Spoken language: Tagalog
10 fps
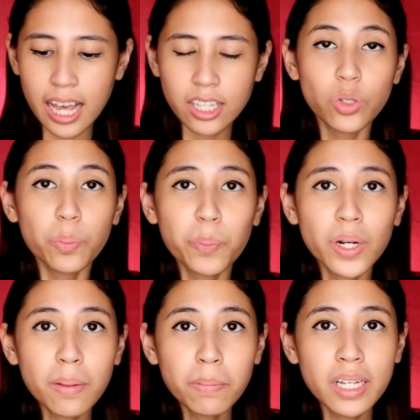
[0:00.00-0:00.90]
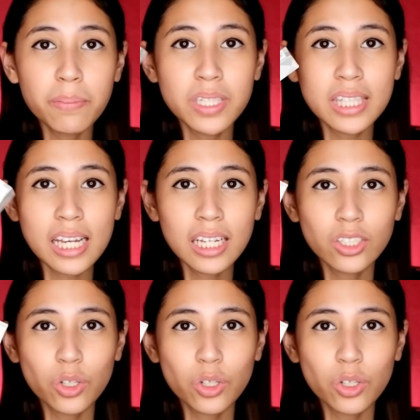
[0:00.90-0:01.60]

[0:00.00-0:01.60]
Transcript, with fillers: na Supreme Lipstick.